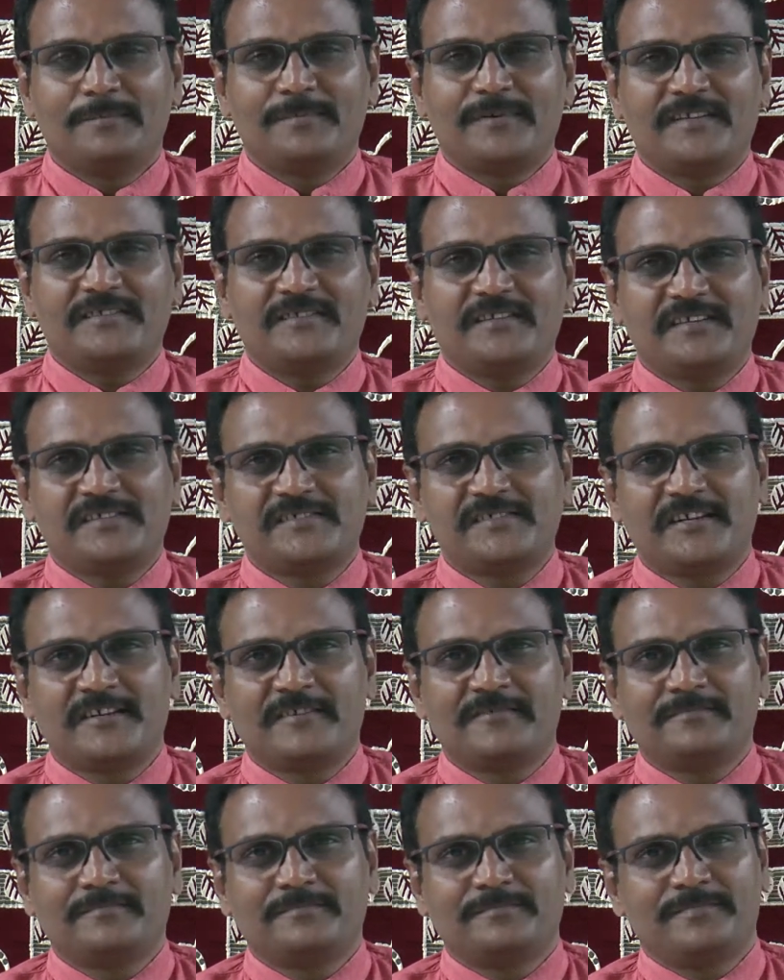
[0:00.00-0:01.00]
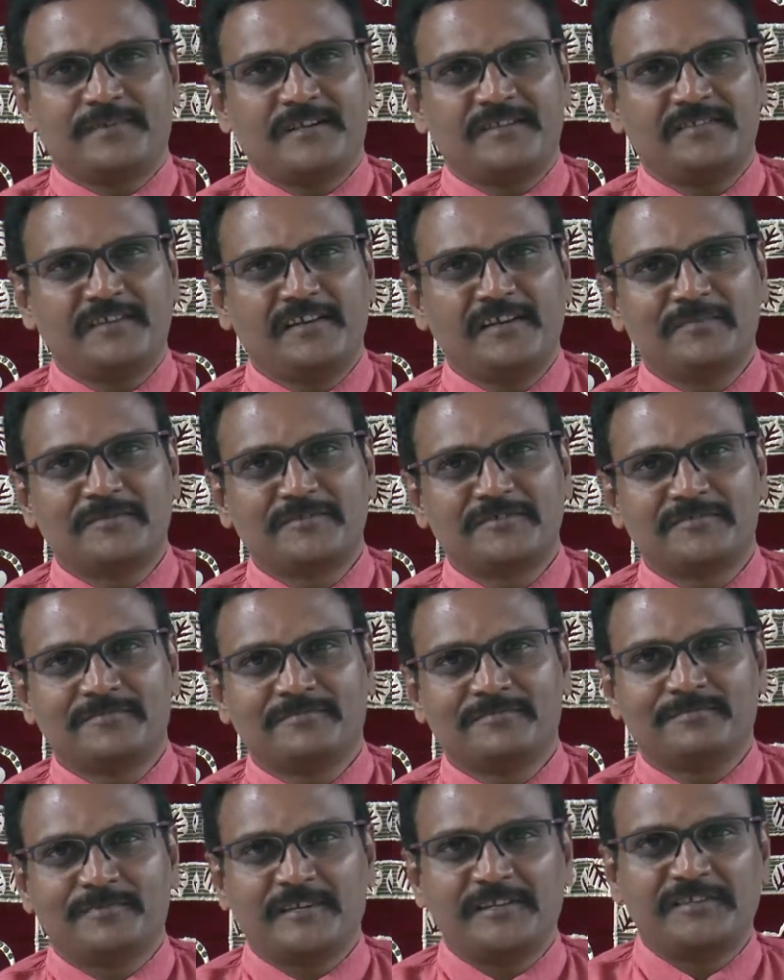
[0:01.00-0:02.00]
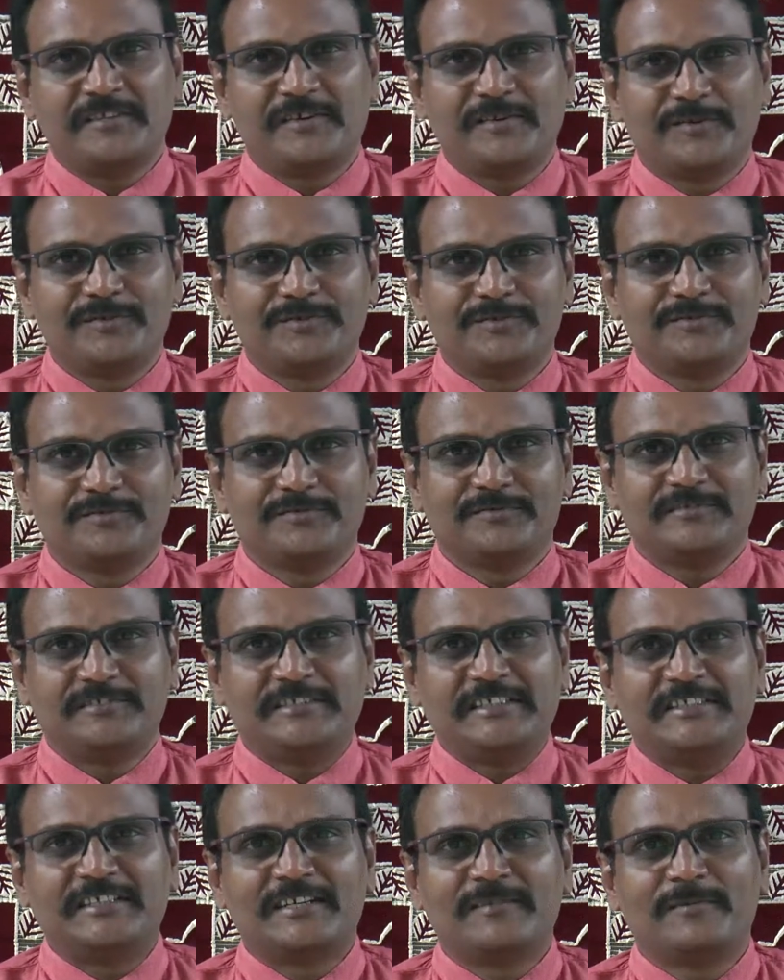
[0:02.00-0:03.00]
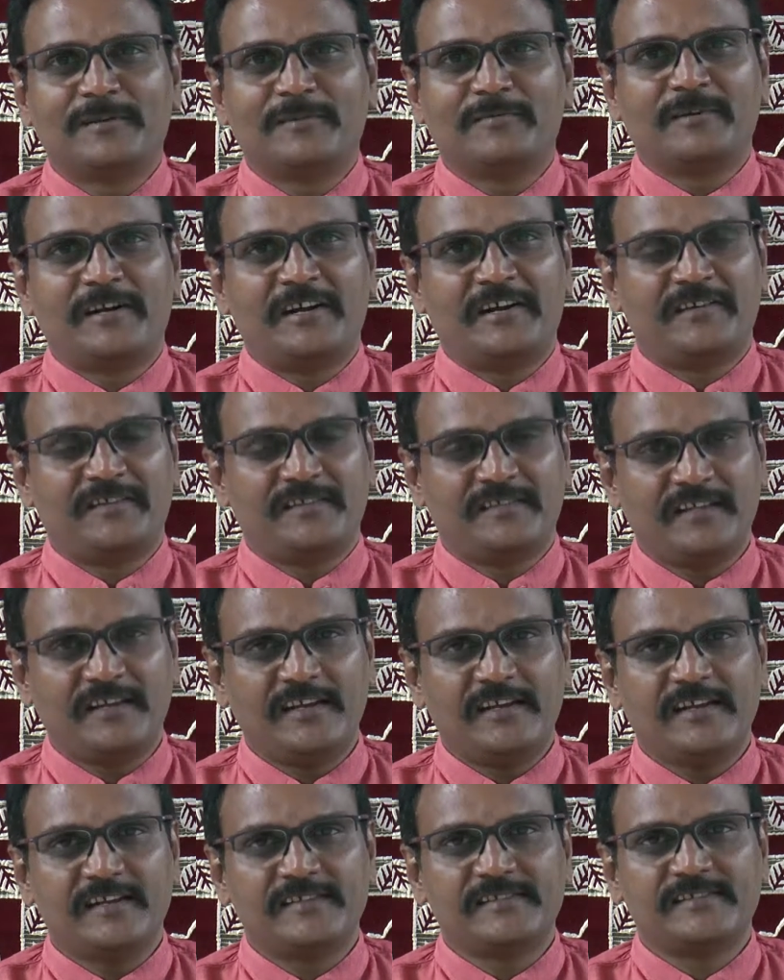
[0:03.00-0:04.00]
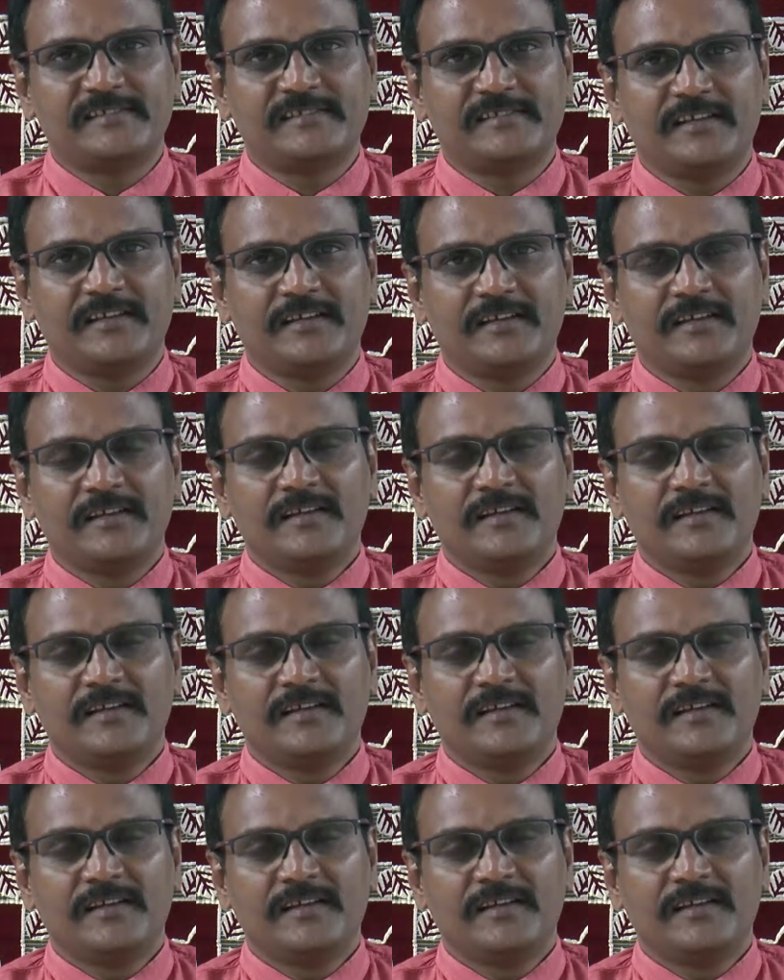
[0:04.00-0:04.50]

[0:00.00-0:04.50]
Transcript: ప్రతి క్షణం ప్రతి నిమిషం ప్రతిరోజు చంద్రబాబు నాయుడికి తెలియాల్సిందే